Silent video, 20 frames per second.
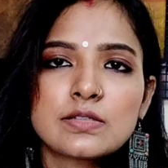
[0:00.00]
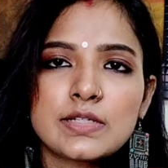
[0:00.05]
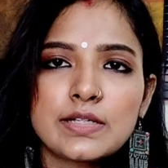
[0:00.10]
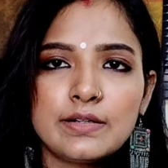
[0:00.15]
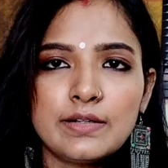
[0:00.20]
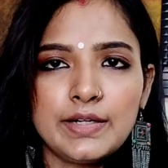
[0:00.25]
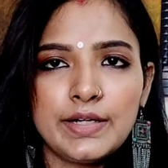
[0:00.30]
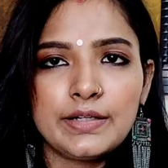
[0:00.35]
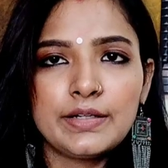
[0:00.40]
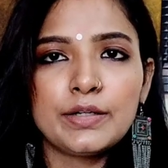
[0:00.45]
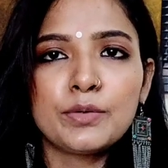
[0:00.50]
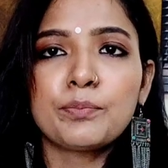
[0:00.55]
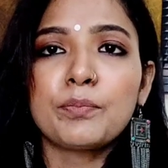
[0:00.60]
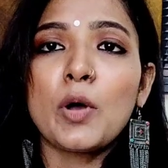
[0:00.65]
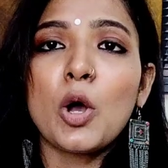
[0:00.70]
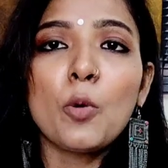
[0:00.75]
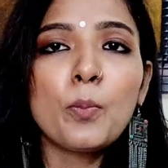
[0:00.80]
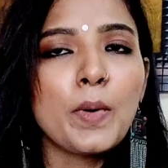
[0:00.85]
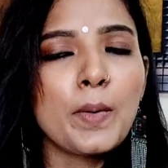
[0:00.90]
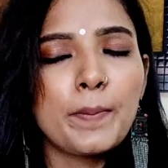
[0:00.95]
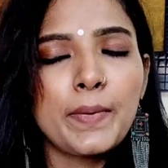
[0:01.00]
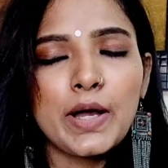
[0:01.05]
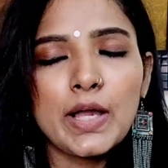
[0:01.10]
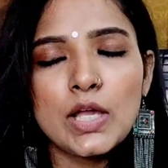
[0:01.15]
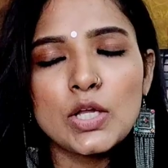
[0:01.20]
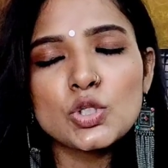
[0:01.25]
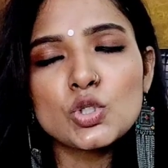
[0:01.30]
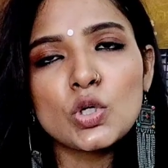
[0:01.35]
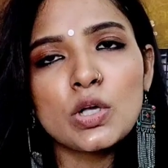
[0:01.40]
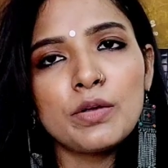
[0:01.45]
से रिलेटेड और
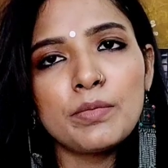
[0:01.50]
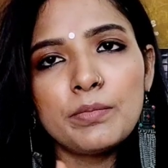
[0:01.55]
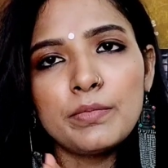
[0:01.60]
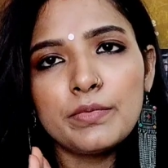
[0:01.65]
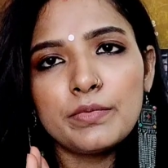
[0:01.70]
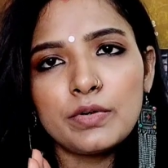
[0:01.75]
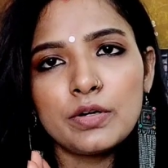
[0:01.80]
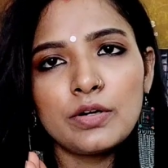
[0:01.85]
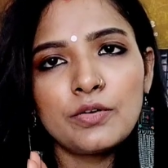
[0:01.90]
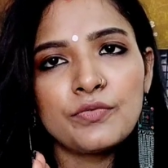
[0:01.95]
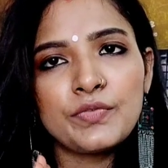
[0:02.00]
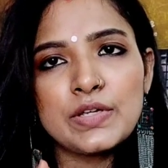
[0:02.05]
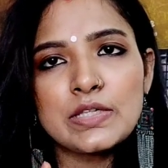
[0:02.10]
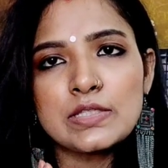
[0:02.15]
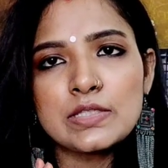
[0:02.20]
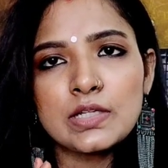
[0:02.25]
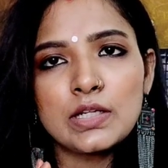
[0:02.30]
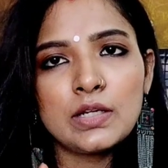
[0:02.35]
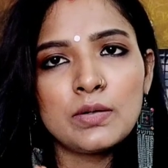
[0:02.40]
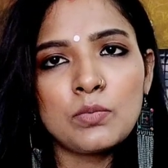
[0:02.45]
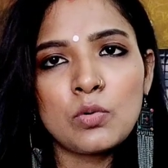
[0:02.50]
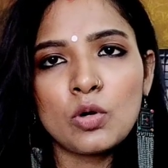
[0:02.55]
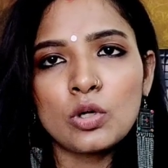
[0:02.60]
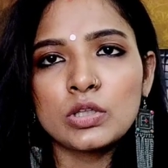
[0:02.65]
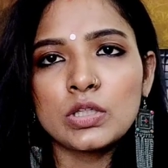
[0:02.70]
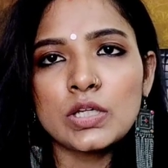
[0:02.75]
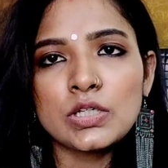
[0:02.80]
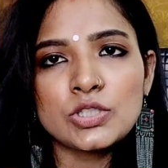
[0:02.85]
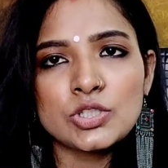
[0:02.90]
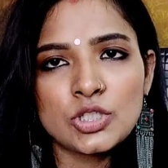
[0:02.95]
पपाया जो है फेस के लिए
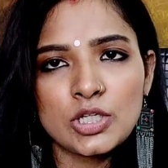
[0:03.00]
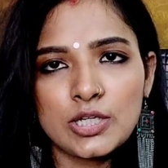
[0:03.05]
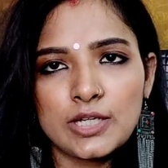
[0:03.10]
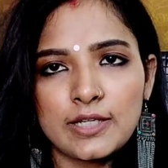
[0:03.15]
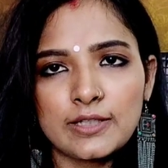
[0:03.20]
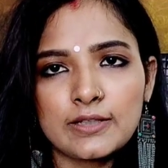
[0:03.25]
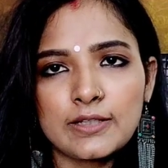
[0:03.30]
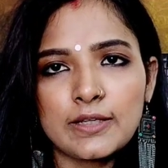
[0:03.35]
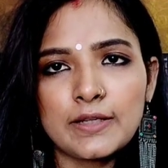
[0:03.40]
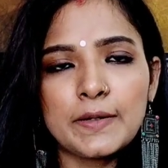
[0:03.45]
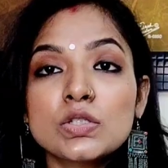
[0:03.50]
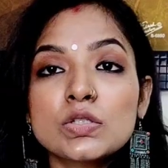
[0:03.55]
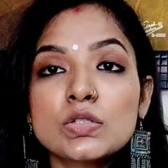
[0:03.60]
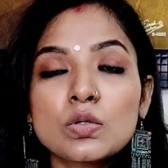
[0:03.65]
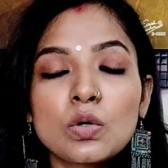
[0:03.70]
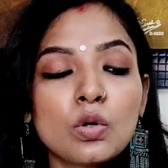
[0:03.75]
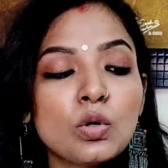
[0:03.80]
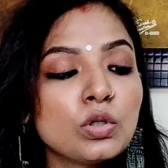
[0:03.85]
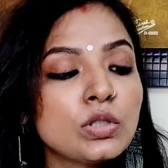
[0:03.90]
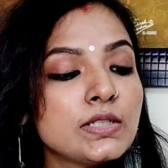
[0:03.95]
बहुत अच्छा रहता है सो